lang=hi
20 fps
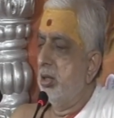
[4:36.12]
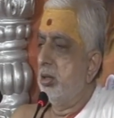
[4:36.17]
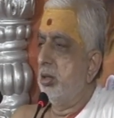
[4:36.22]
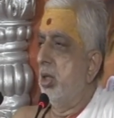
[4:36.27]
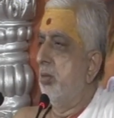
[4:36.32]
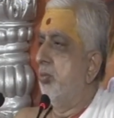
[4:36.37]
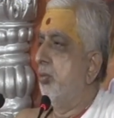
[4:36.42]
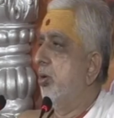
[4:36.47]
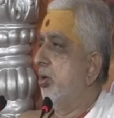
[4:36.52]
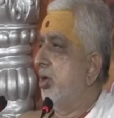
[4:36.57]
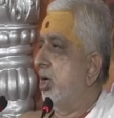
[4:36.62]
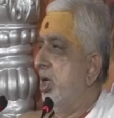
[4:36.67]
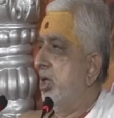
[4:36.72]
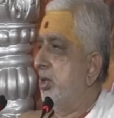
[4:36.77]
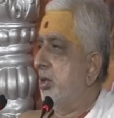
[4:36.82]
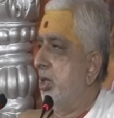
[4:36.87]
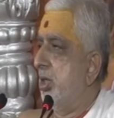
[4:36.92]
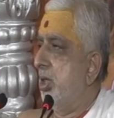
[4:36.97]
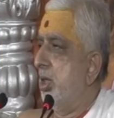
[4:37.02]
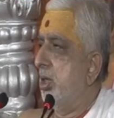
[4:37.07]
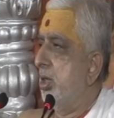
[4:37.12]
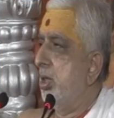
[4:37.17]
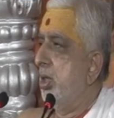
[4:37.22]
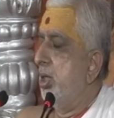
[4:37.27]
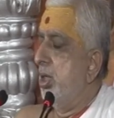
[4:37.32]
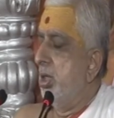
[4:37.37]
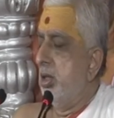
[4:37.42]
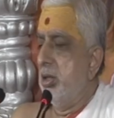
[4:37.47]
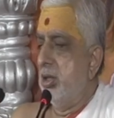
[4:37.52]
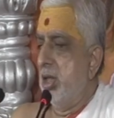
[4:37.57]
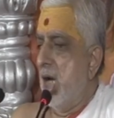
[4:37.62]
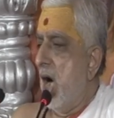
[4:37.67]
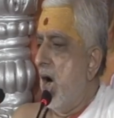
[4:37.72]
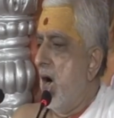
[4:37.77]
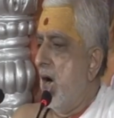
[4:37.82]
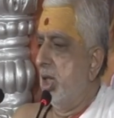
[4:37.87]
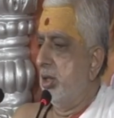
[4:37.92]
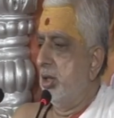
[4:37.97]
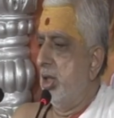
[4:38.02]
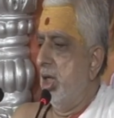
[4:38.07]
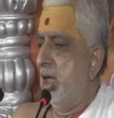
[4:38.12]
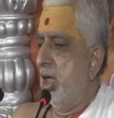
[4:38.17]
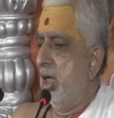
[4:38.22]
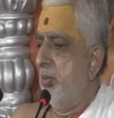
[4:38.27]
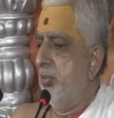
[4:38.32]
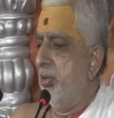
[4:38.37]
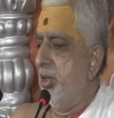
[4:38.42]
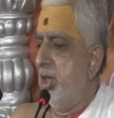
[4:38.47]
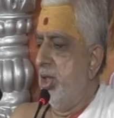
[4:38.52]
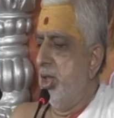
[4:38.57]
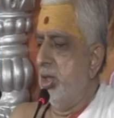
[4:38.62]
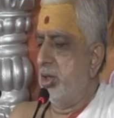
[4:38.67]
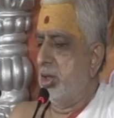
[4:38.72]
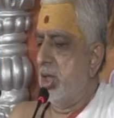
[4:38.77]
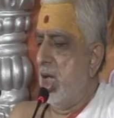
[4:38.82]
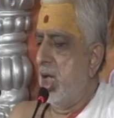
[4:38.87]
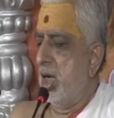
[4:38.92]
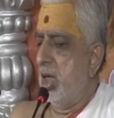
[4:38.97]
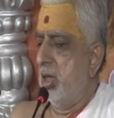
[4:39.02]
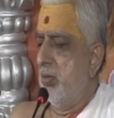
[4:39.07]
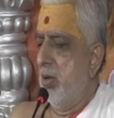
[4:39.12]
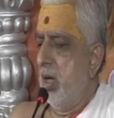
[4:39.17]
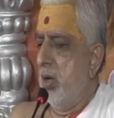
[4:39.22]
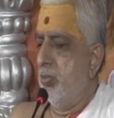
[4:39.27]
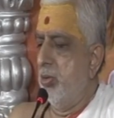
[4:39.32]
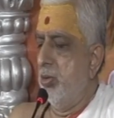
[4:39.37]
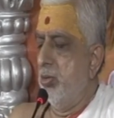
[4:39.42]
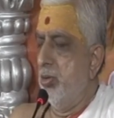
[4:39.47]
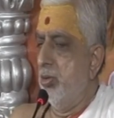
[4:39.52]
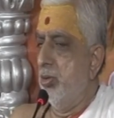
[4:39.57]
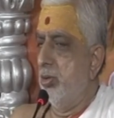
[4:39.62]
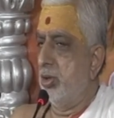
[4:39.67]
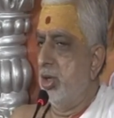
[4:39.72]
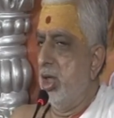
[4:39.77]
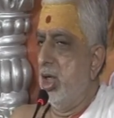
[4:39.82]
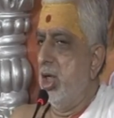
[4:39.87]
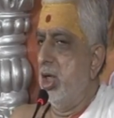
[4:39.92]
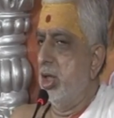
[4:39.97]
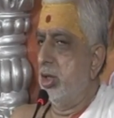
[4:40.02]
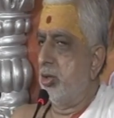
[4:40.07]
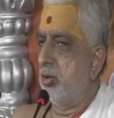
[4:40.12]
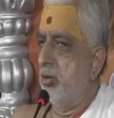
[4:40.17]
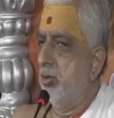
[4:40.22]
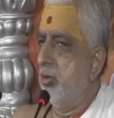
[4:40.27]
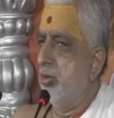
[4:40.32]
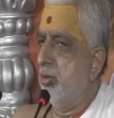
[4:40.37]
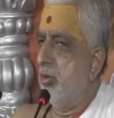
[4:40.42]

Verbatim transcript: तब वो कहते हैं या देवी सर्वभूतेषु